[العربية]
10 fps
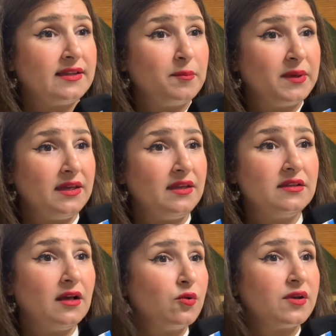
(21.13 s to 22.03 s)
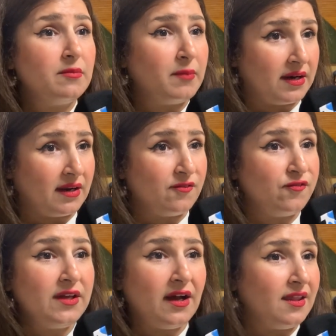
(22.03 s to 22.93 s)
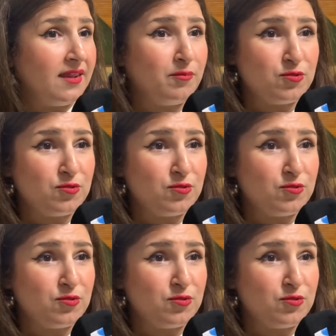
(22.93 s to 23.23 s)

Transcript: تمكين دور المرأة في هذا